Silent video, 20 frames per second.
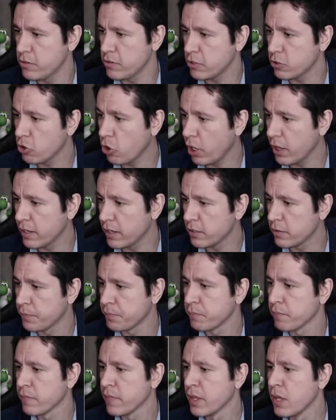de dólares
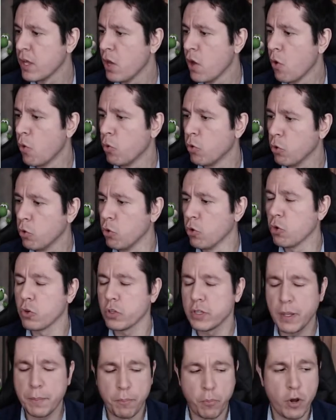um lucro
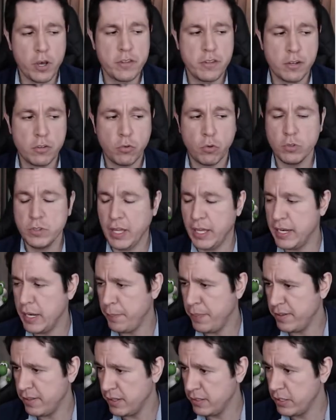depois de descontar a
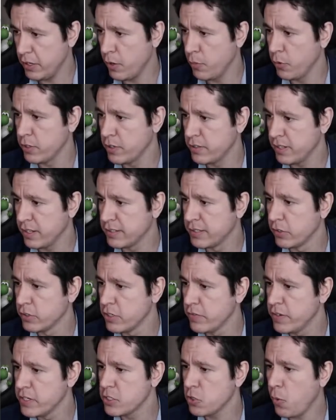depreciação e amortização de
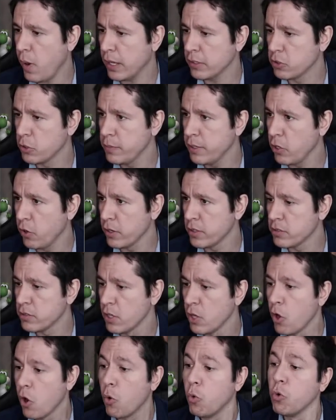24 bilhões,
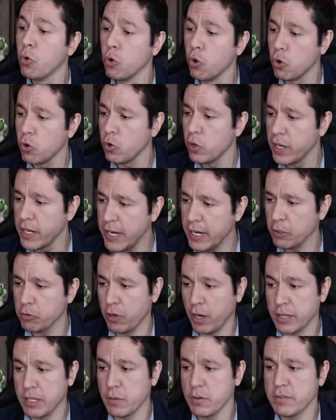um lucro líquido,
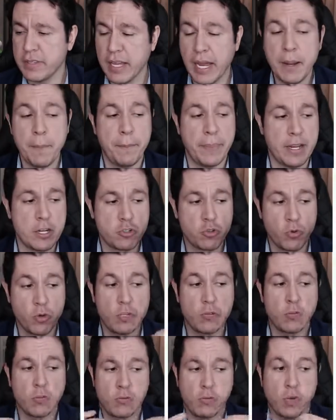ela não está em
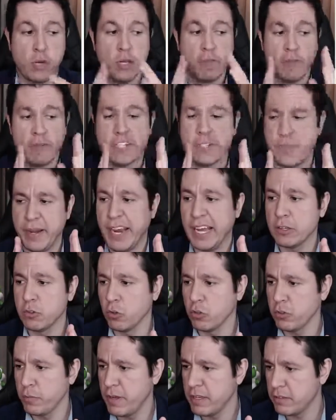prejuízo se forem pegar
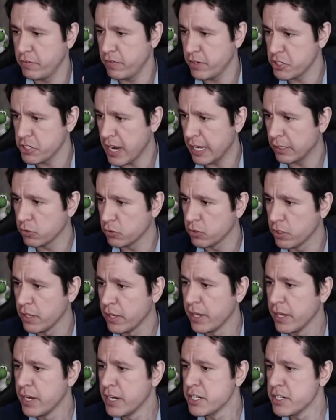12 meses fechados
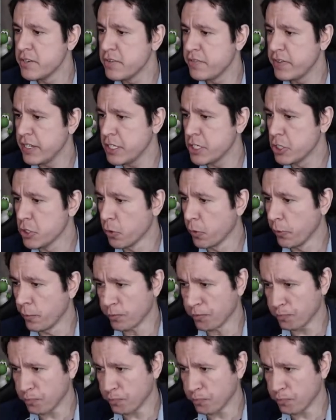de 21